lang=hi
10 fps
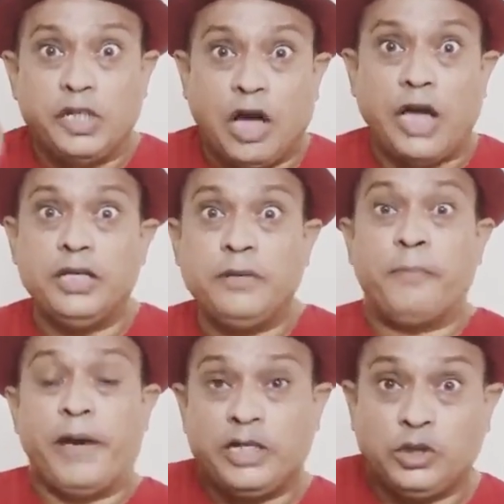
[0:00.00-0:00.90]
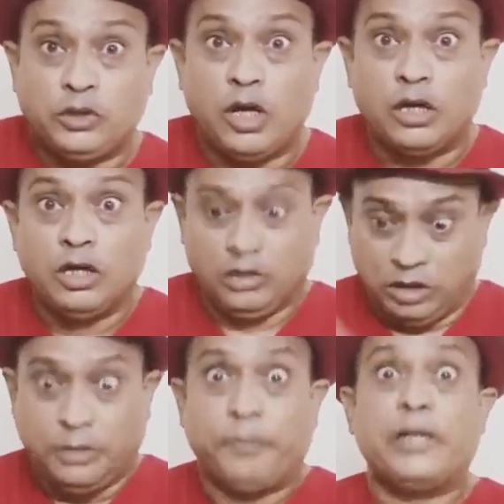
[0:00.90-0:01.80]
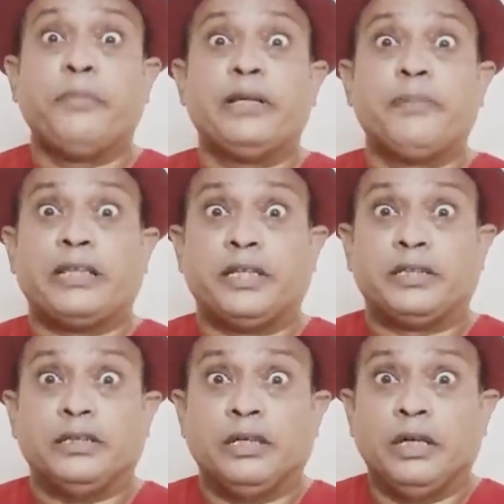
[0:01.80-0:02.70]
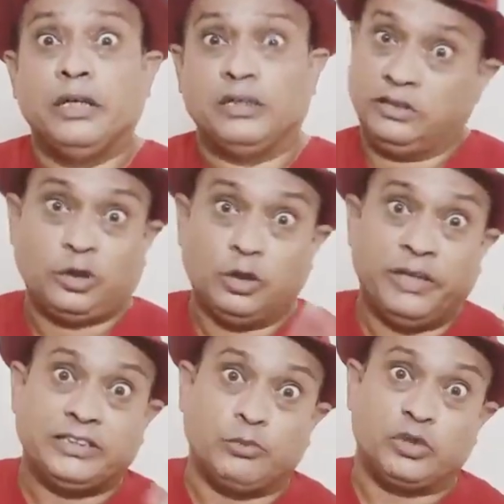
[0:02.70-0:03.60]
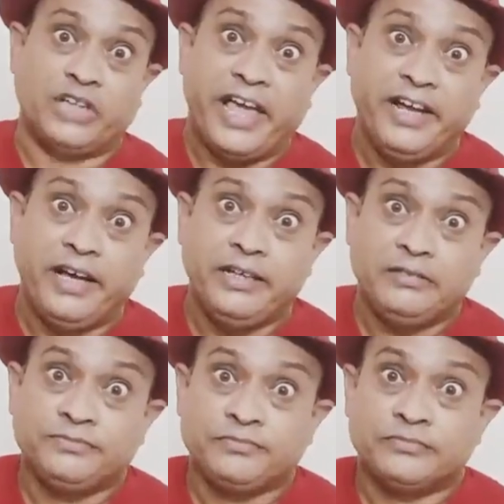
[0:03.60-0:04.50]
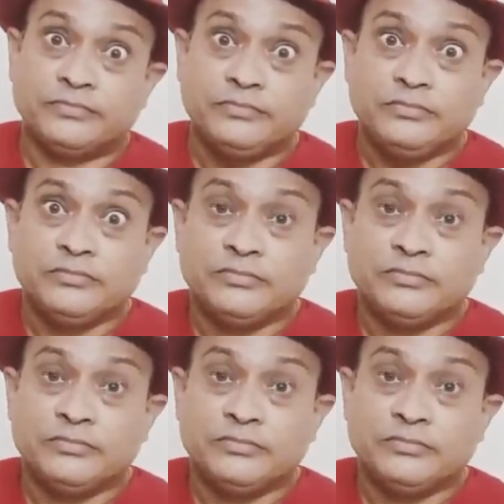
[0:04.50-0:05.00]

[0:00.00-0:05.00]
लिखाई बैरिस्टर ये सब बड़ी बड़ी बातें की इससे तो भाई साहब गुस्सा आएगा ही हुँ?